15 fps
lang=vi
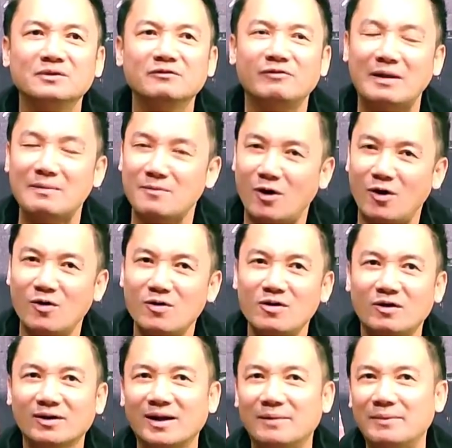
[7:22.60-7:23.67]
phải mổ
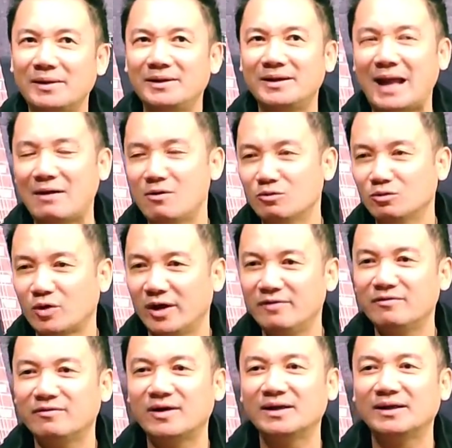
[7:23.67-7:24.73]
hoặc là bị não ống thủy
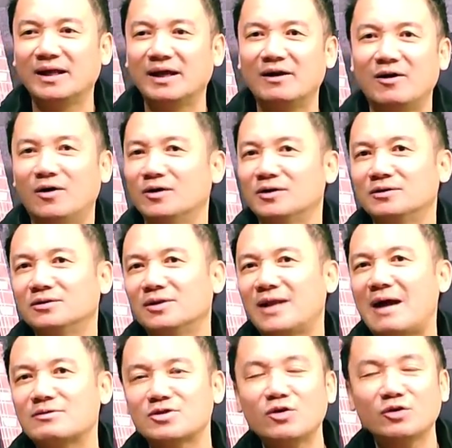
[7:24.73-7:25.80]
vân là họ
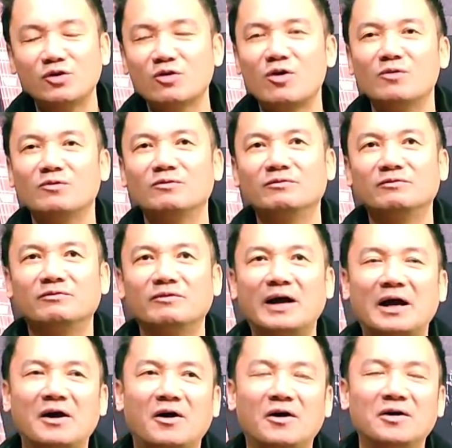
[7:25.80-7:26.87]
đau sốc vô cùng và
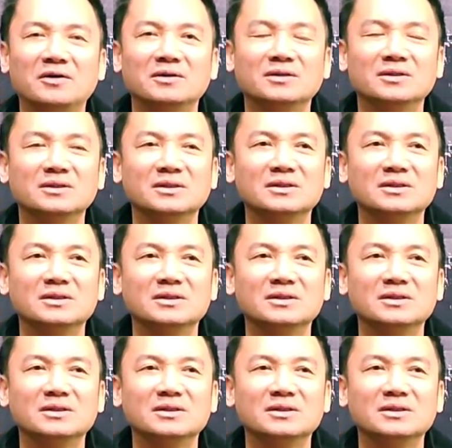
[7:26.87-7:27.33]
họ